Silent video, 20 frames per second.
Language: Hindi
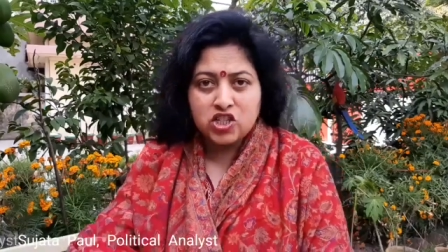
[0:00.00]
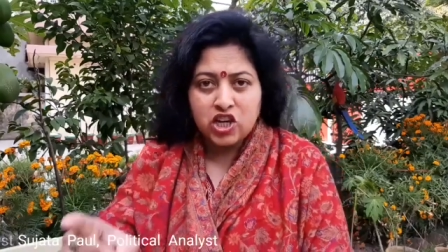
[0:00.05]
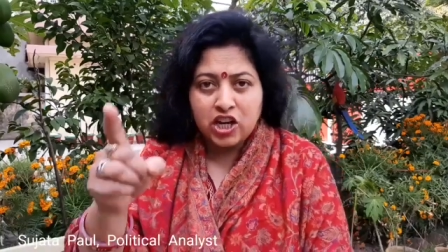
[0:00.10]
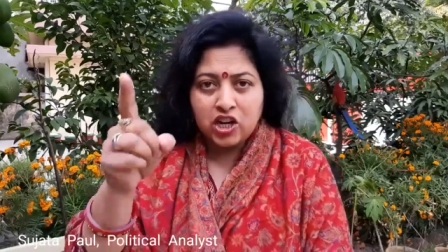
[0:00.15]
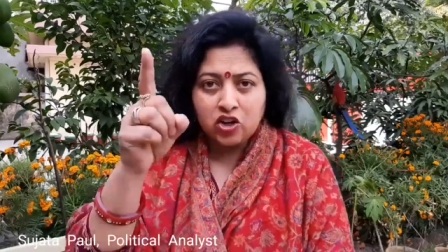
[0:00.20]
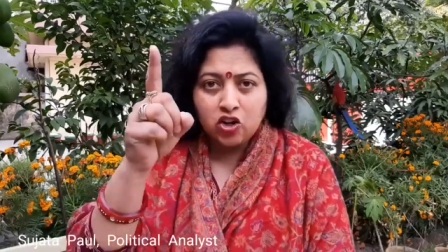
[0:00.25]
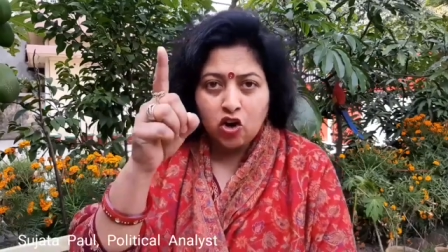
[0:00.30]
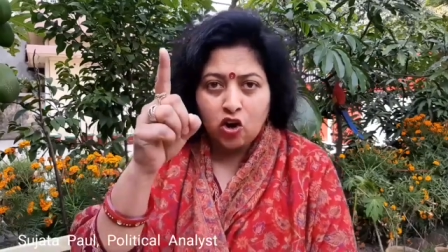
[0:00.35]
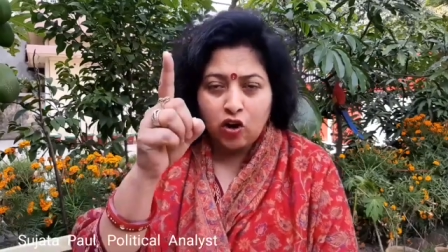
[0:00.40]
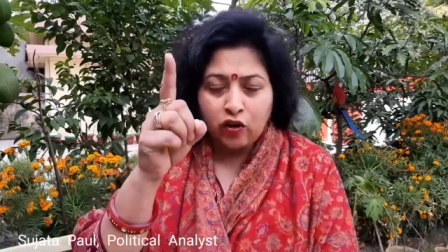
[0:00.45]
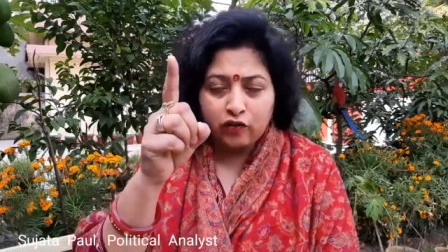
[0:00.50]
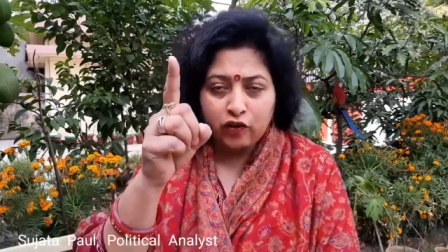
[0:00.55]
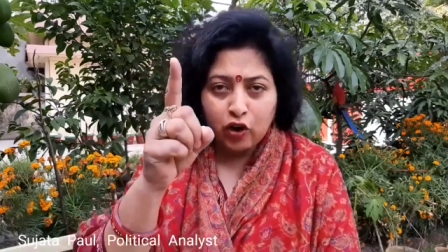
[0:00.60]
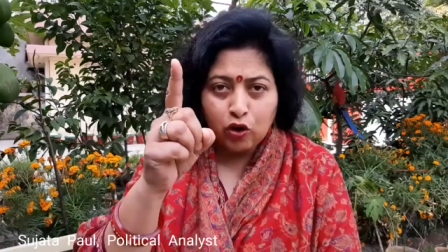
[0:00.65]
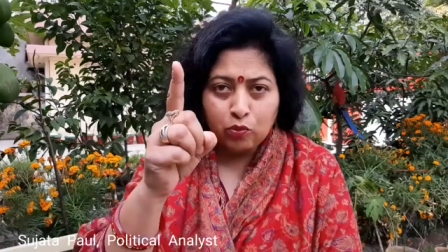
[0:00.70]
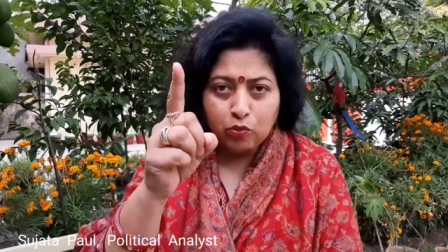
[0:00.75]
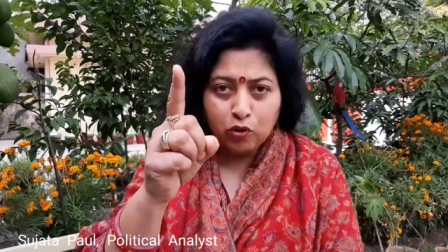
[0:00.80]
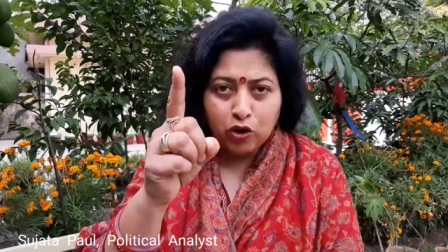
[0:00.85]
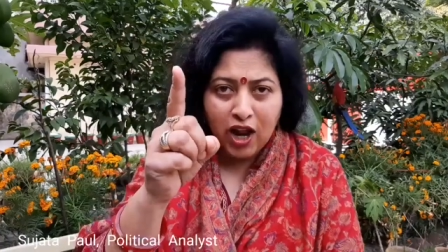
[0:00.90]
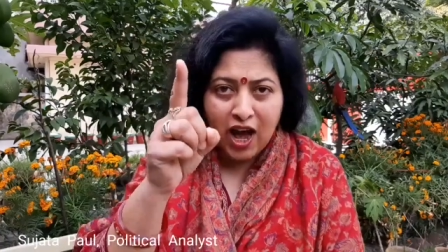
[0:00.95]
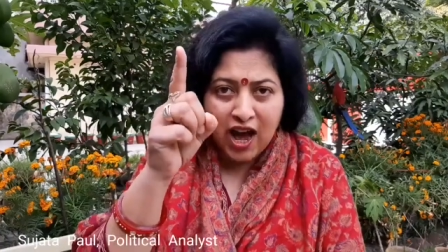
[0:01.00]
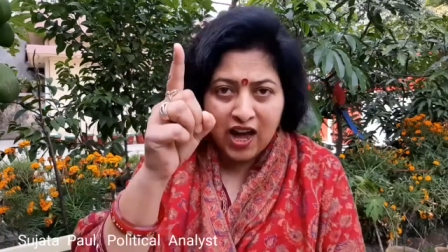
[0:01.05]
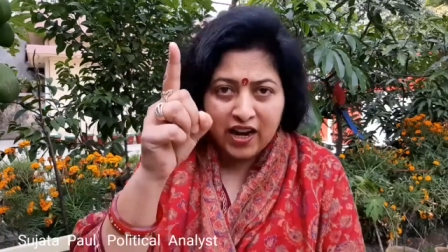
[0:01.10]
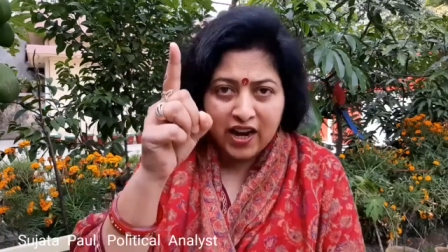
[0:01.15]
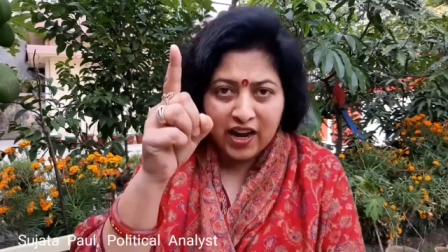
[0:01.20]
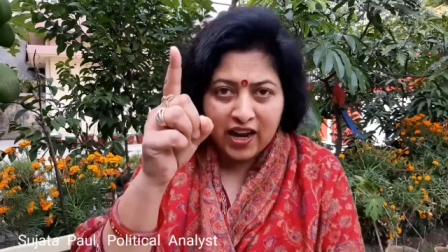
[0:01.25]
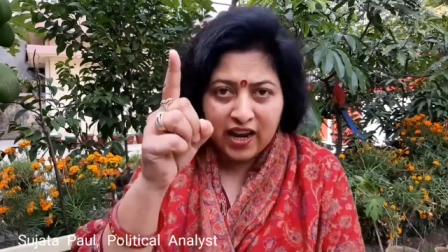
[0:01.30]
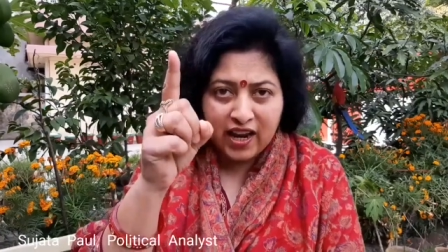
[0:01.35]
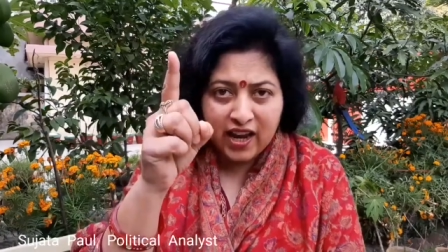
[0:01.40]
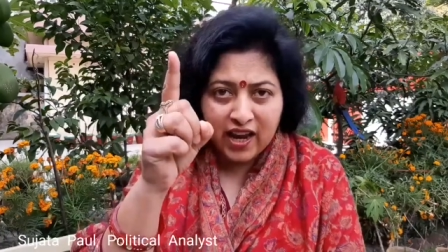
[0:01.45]
जिनको वो बुला
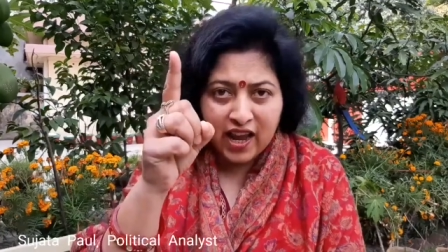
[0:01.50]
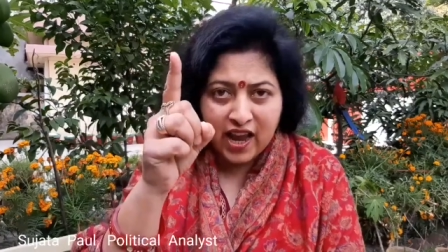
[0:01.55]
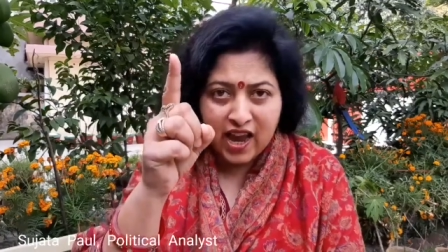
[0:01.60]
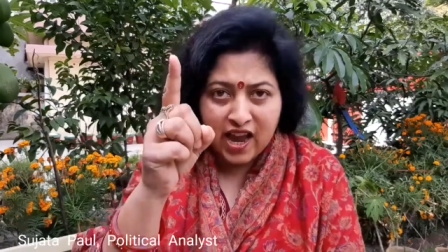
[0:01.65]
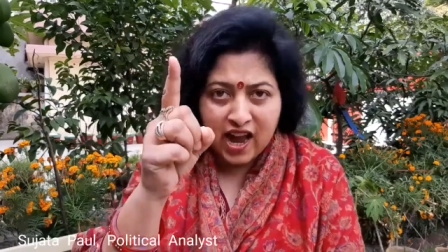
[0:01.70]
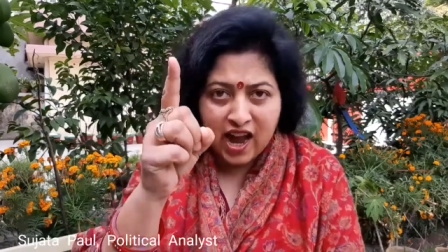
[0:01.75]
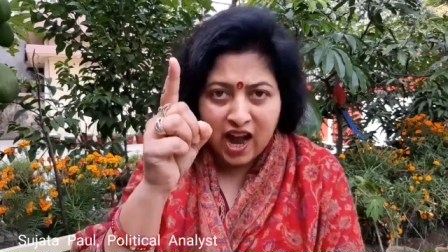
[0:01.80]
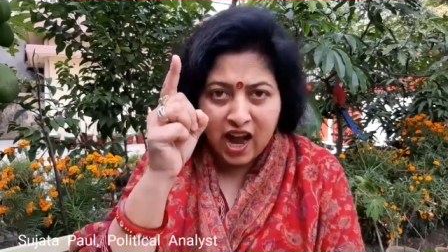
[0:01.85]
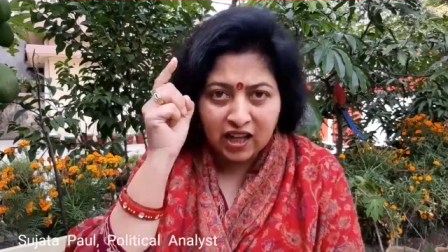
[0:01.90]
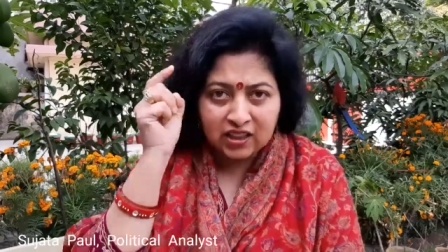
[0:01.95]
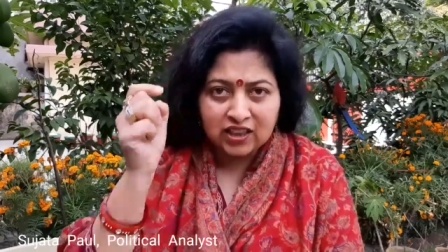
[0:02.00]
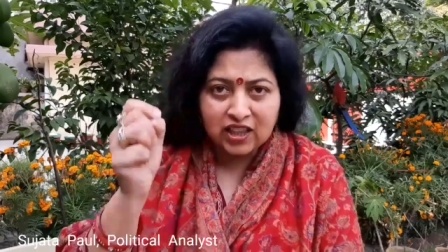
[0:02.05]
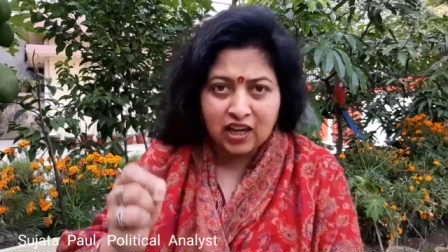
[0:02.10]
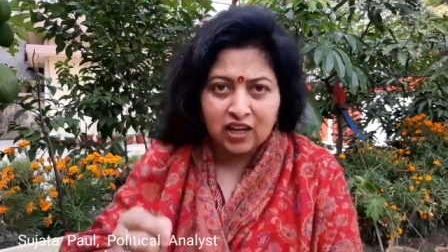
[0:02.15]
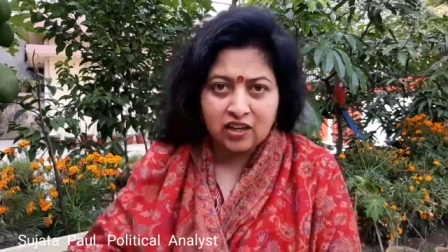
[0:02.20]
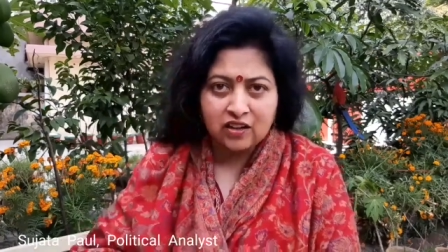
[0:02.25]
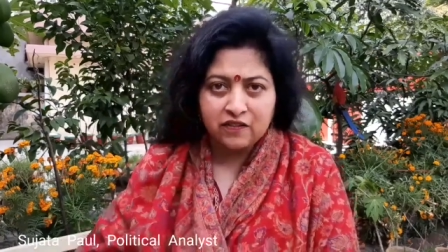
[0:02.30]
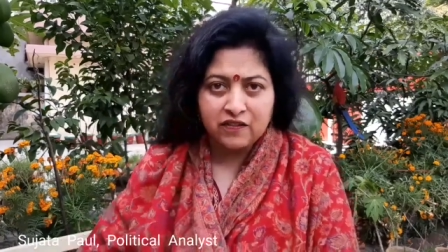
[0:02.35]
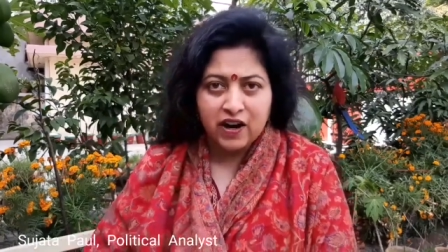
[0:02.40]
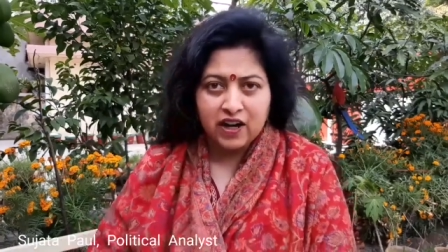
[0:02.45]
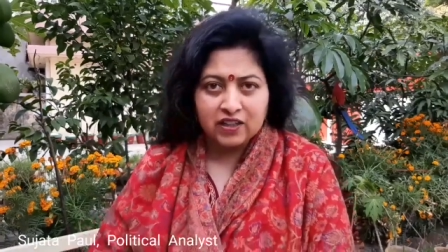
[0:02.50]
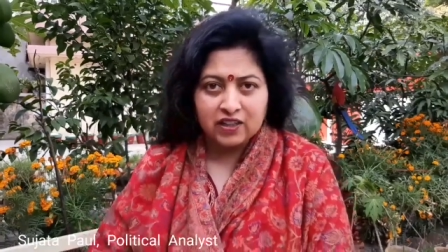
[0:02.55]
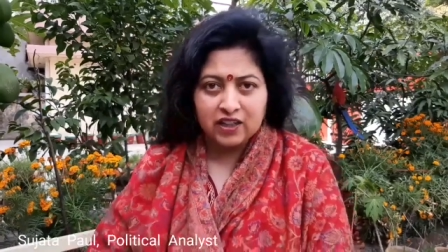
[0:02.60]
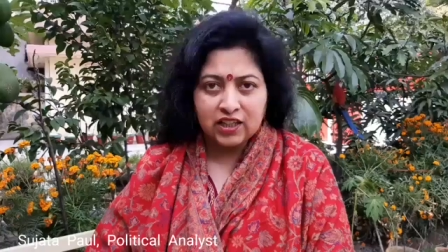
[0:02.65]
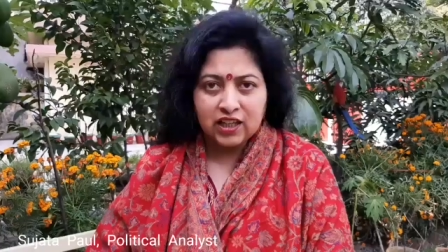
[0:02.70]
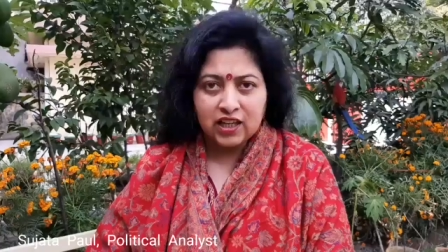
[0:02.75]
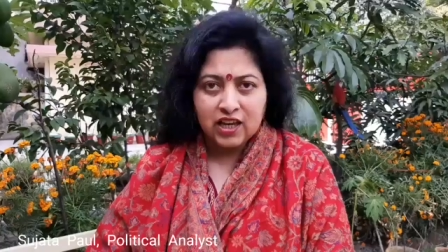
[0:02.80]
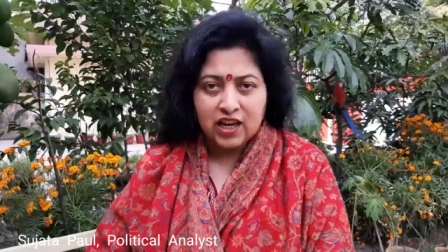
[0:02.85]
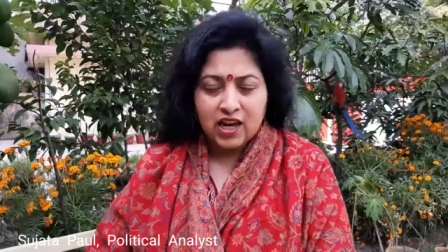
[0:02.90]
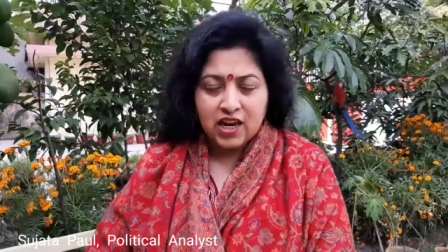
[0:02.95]
रहे हैं
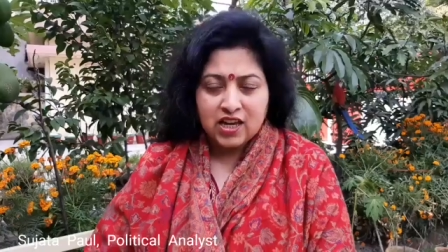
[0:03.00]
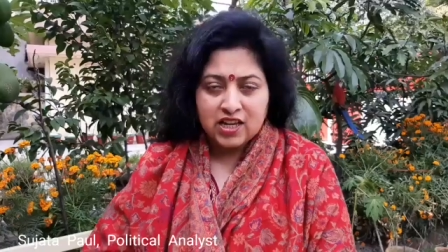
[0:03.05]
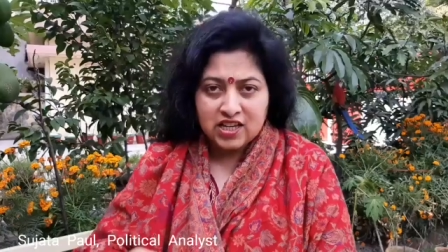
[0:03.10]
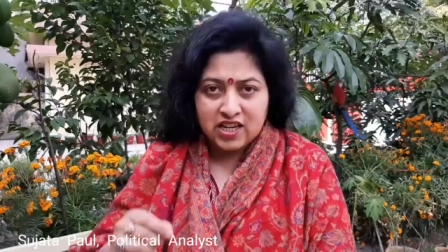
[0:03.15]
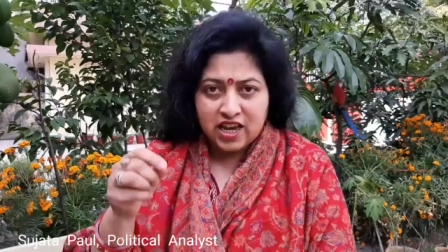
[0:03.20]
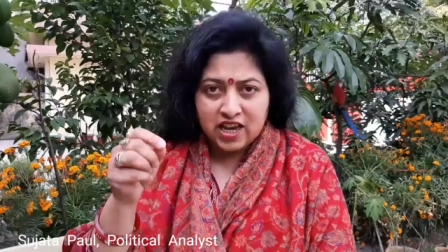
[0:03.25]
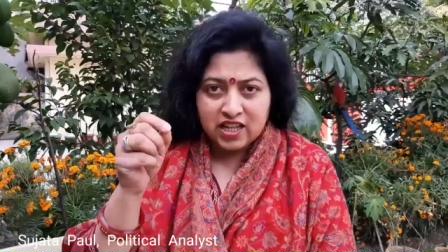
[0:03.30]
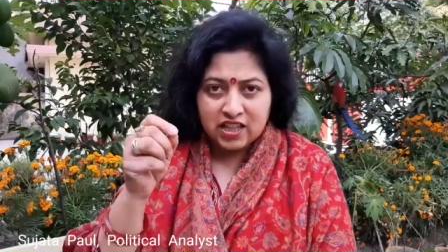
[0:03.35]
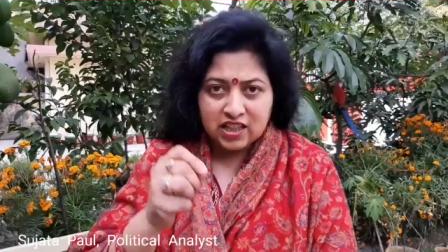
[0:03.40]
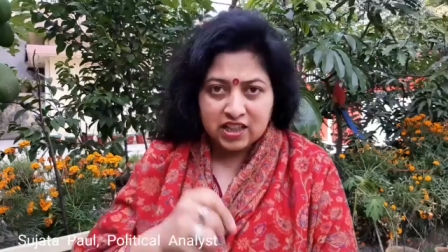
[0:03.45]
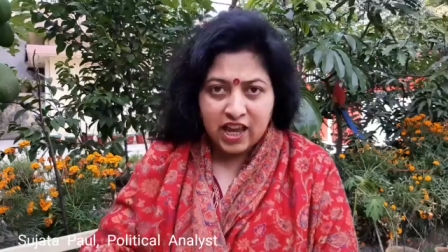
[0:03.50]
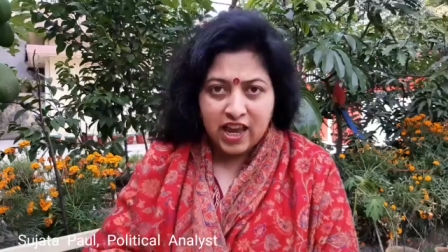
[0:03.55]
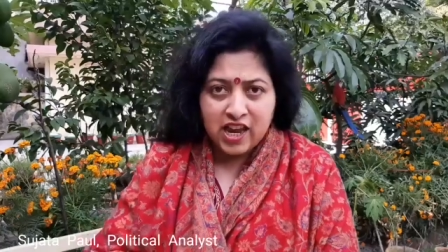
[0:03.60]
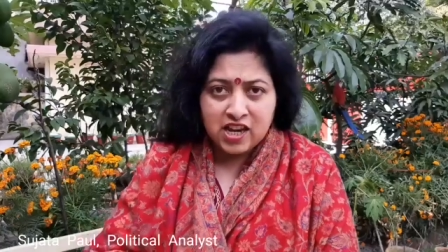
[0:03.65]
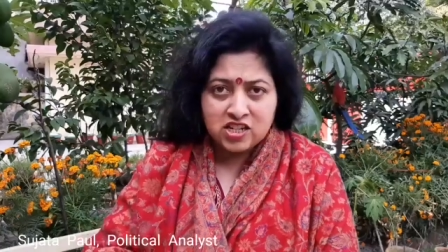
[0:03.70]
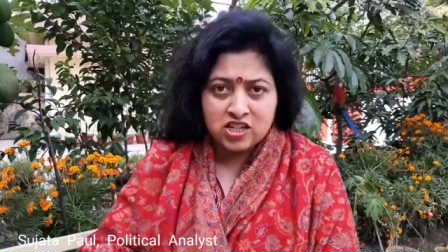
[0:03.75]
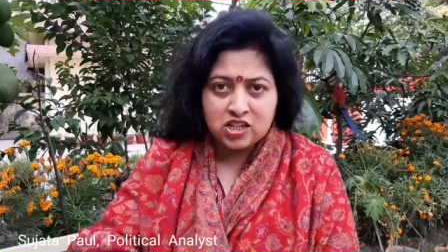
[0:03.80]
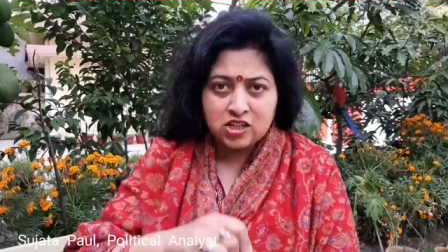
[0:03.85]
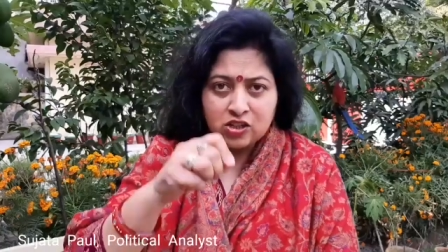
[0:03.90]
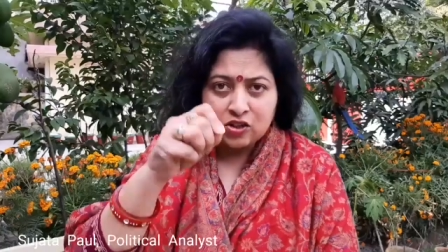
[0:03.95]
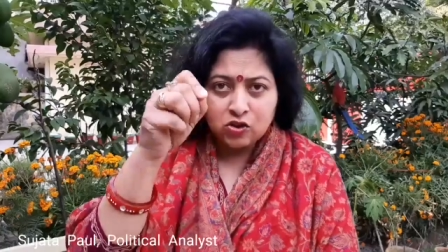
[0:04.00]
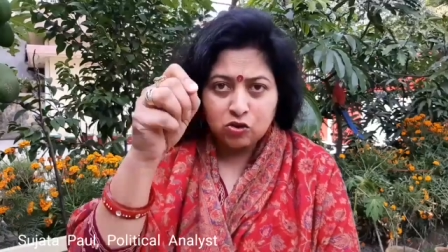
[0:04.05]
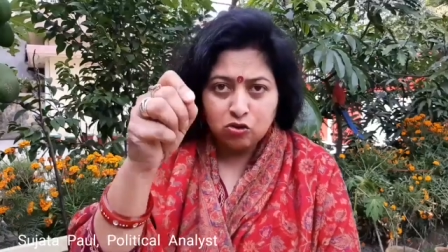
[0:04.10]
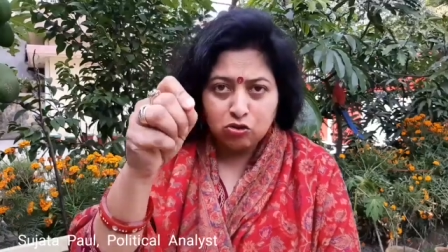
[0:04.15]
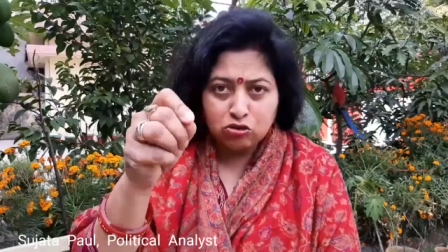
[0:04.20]
आतंकवादी ये देश